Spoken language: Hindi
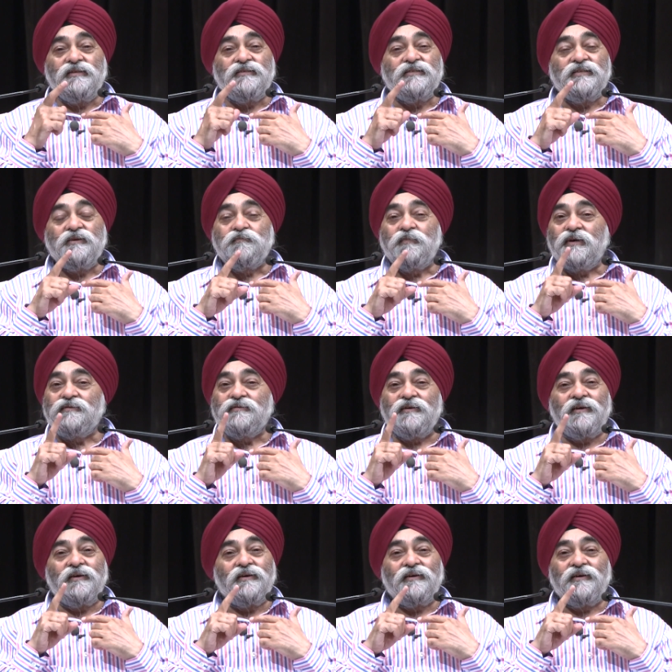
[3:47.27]
इसके पास
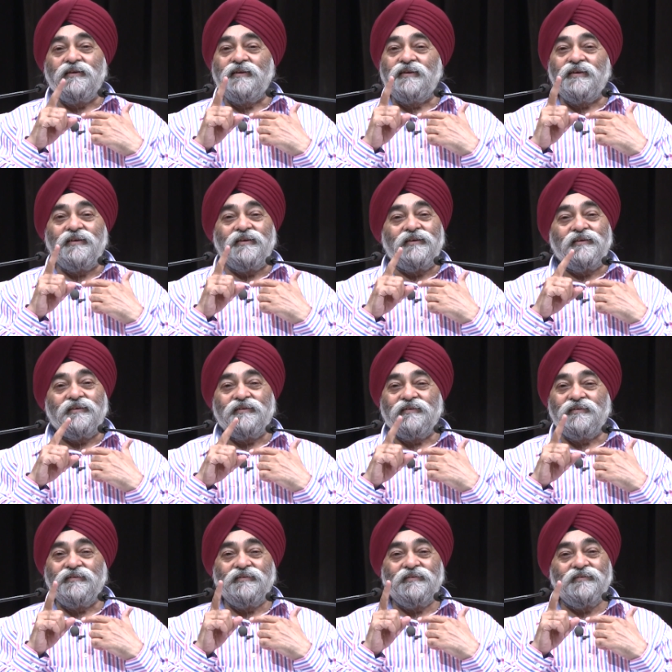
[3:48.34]
अक्कल नहीं है
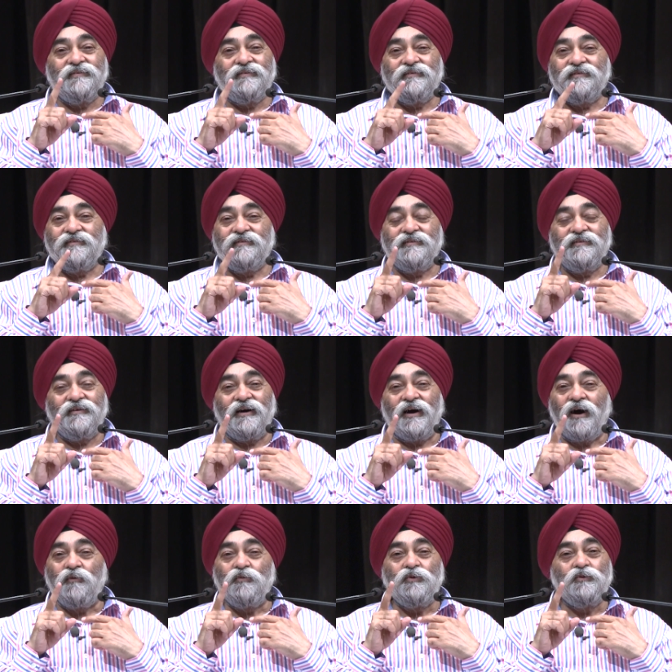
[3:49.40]

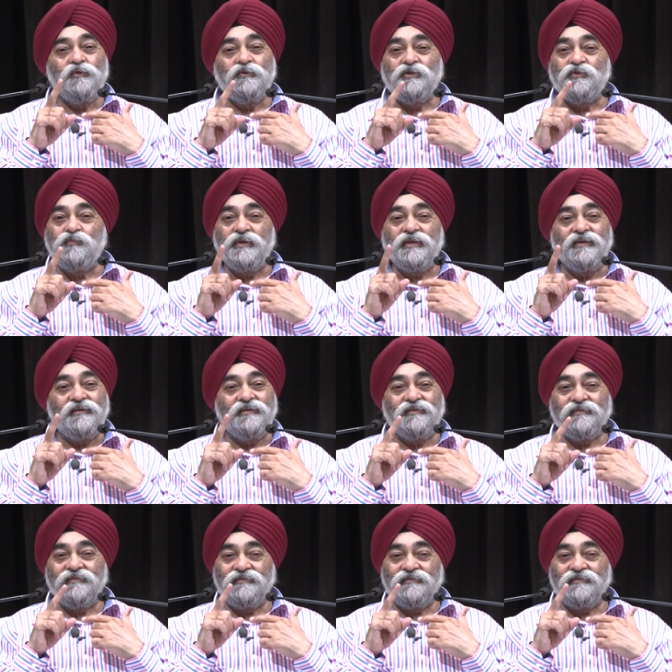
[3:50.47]
हाउ टू स्पीक